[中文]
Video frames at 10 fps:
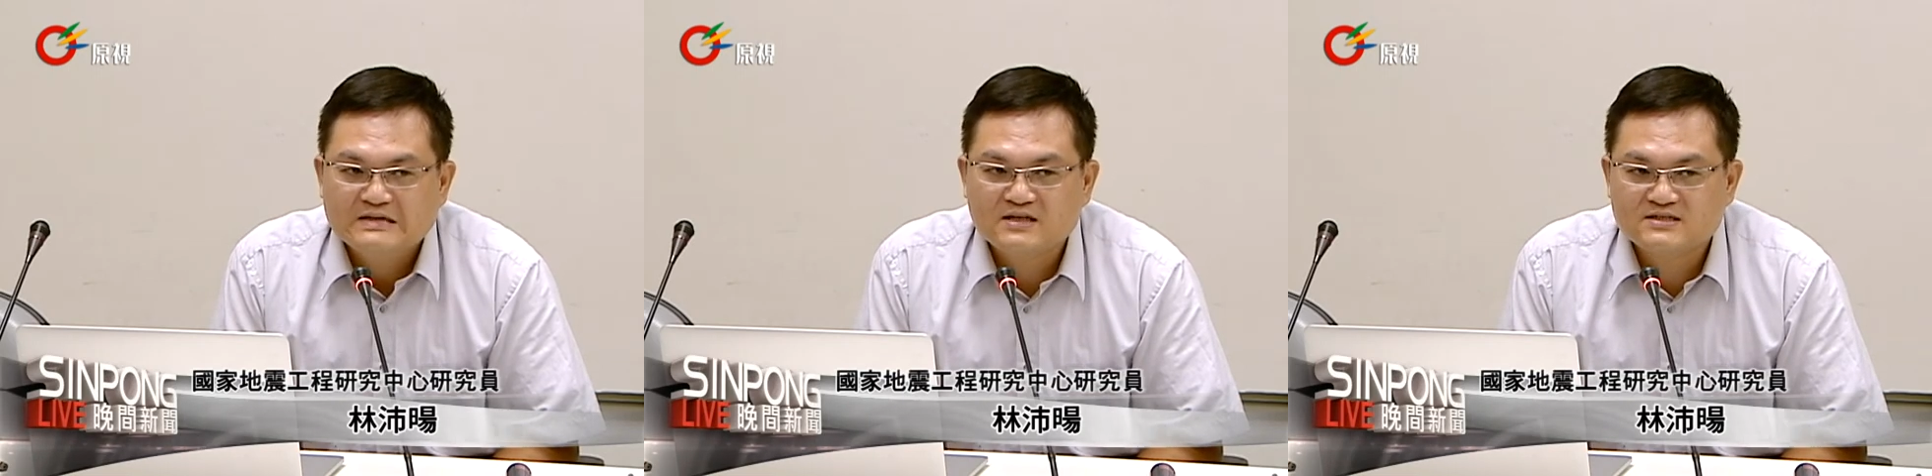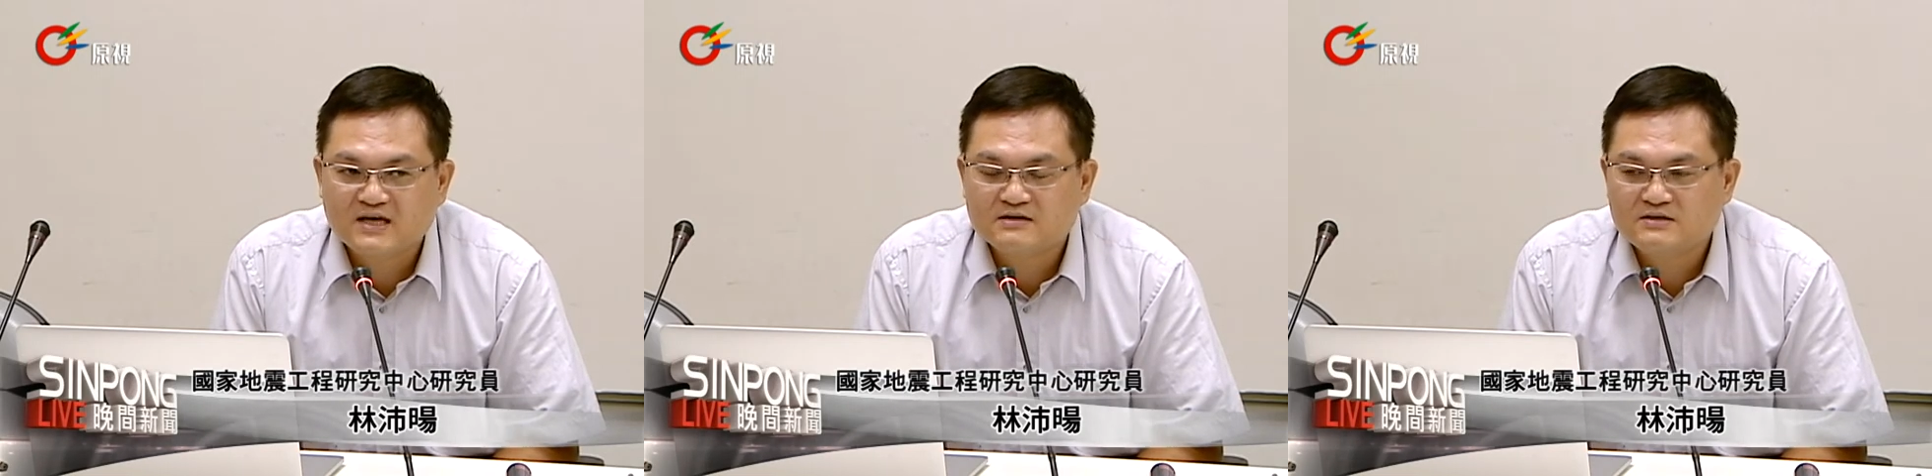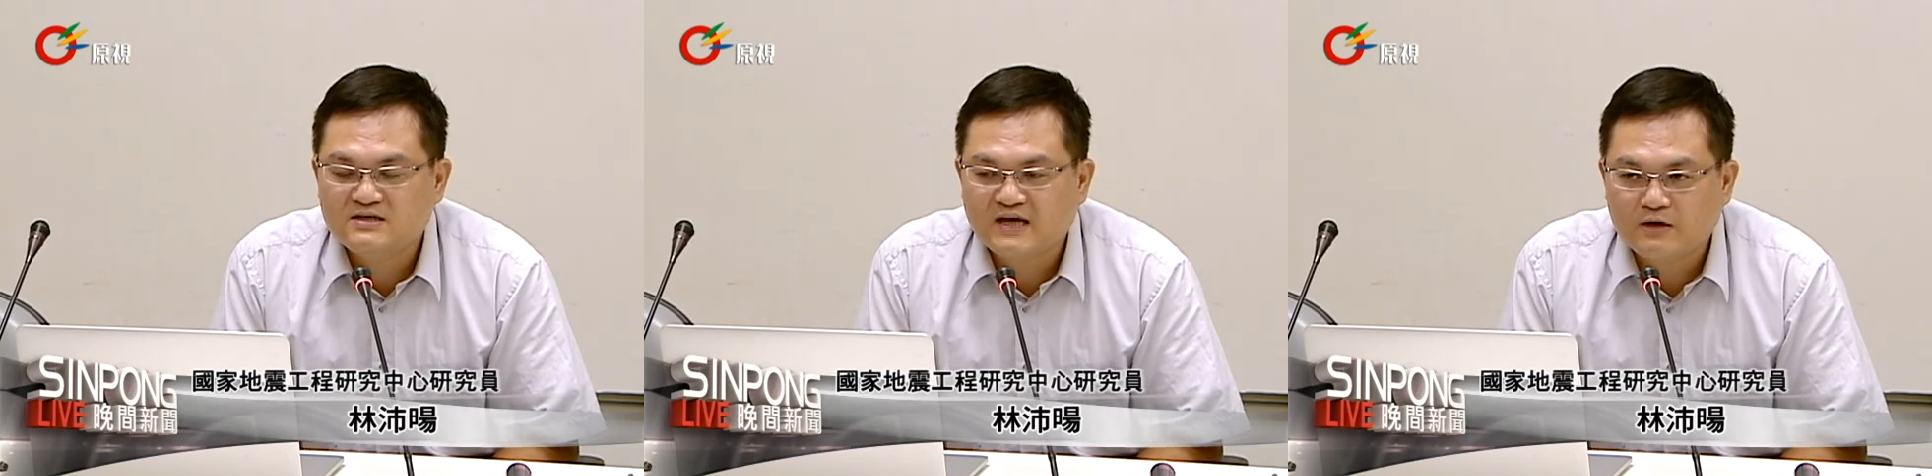那这样
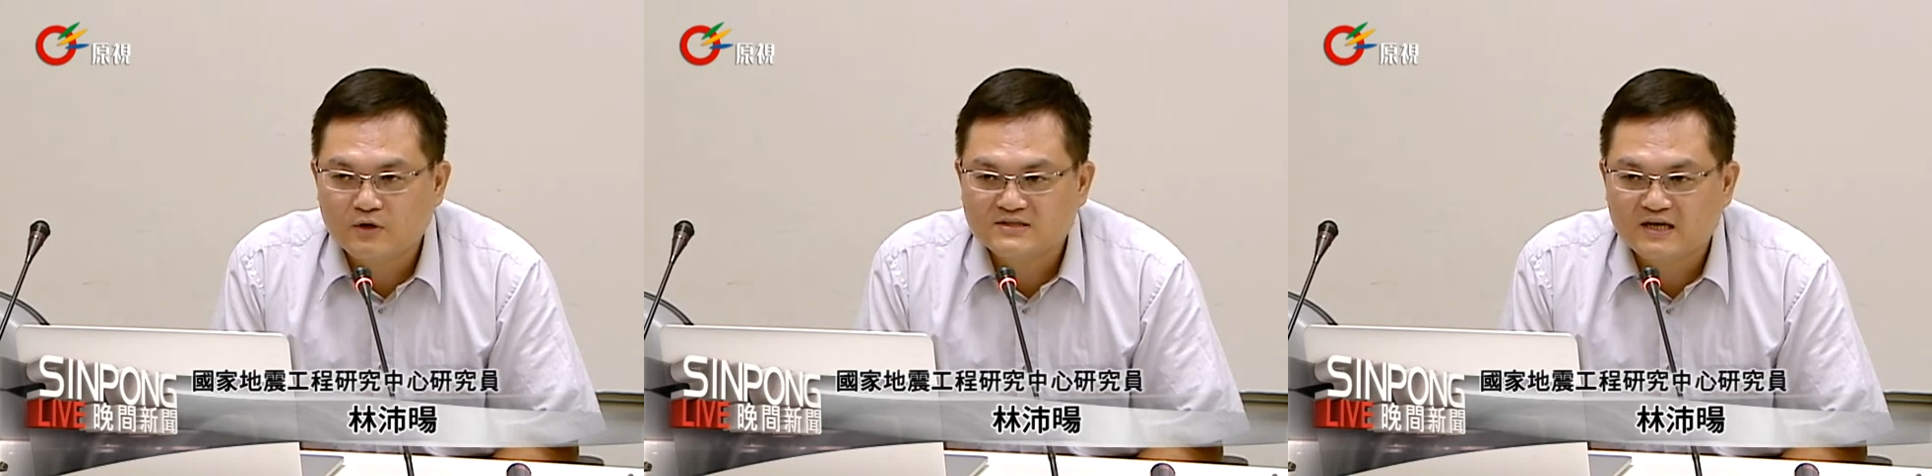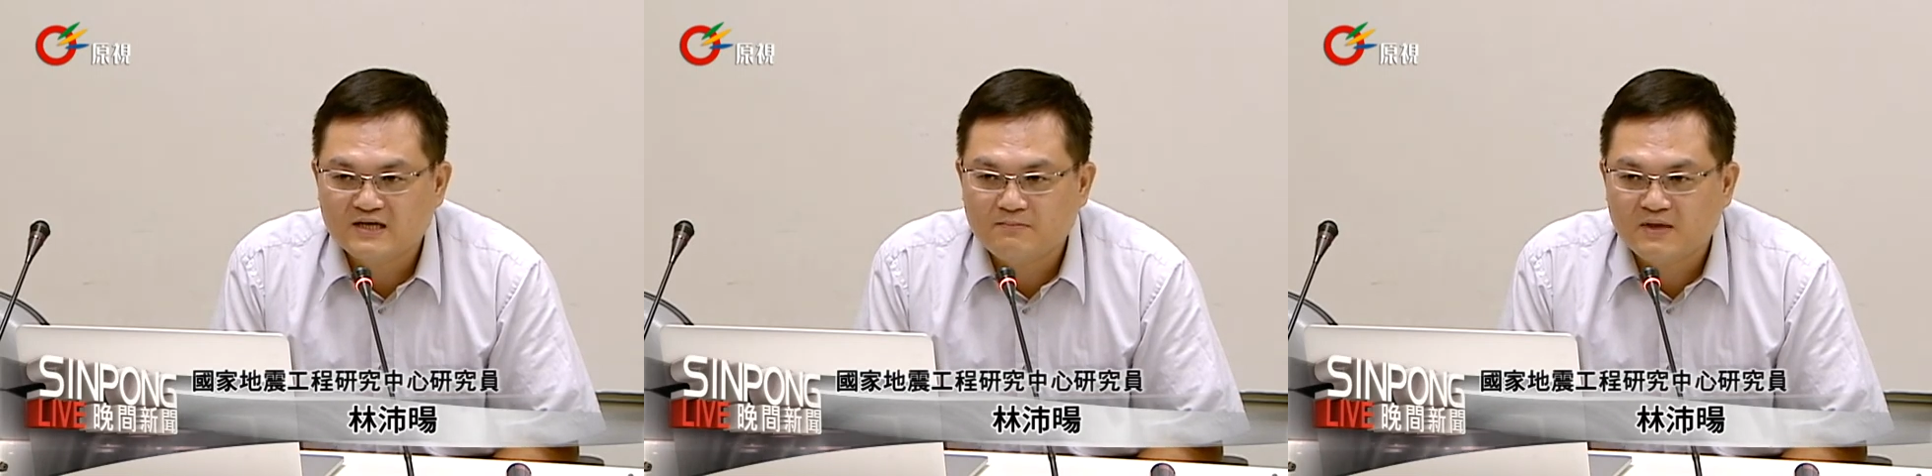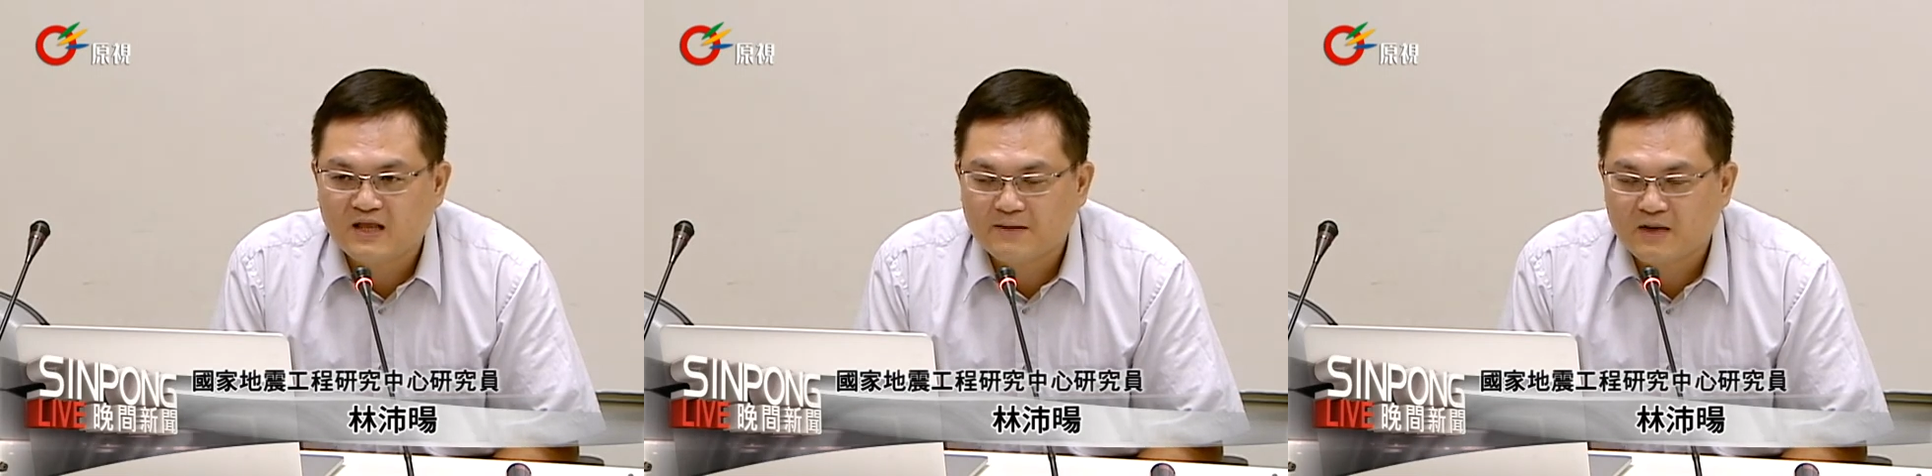应该会在一两